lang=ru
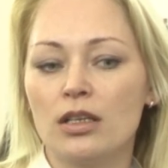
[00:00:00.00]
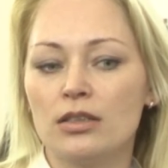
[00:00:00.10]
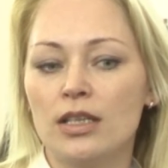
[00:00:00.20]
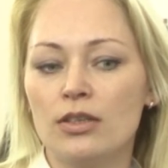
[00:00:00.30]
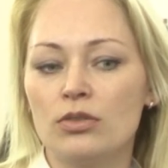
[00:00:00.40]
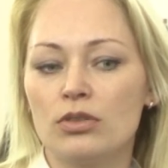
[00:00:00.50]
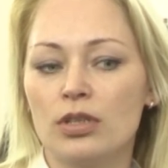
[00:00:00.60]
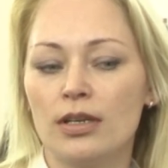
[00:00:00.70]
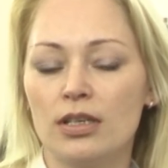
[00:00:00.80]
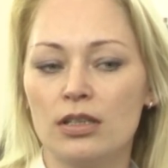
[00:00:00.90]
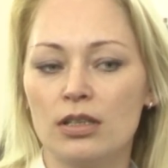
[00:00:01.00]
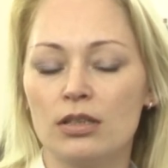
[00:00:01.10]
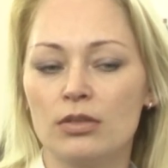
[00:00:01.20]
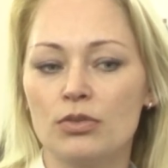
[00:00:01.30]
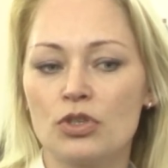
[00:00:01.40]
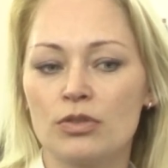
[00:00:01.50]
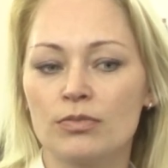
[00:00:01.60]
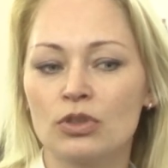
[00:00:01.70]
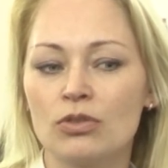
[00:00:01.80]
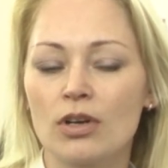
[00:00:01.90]
дает очень
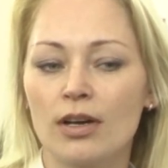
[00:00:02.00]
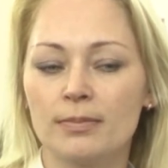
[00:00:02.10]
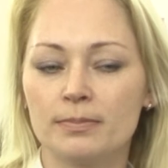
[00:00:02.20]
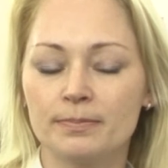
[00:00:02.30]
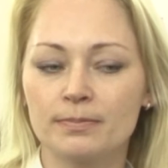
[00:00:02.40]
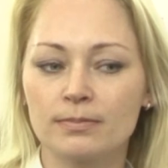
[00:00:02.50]
много